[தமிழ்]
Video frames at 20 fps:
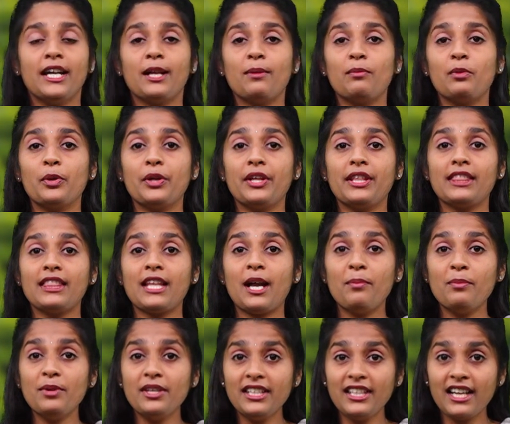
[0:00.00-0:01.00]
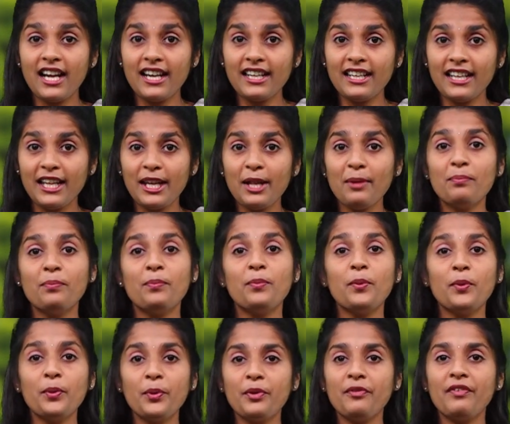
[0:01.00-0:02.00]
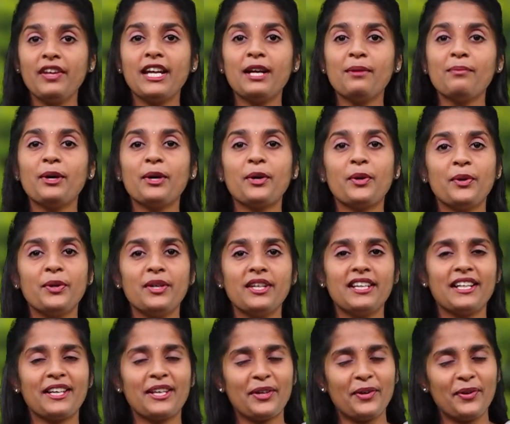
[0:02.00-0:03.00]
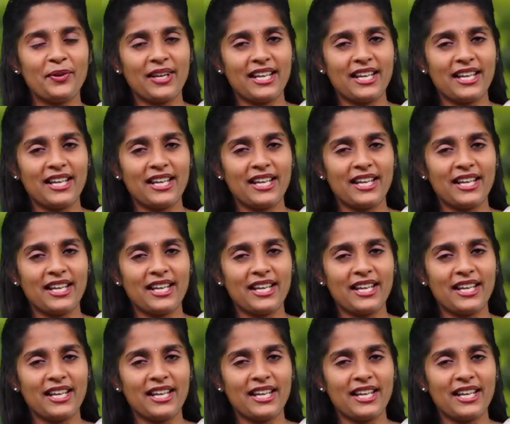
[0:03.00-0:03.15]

நம்மளுடைய தமிழ்நாட்டையே பூர்வீகமாக கொண்டிருக்கிற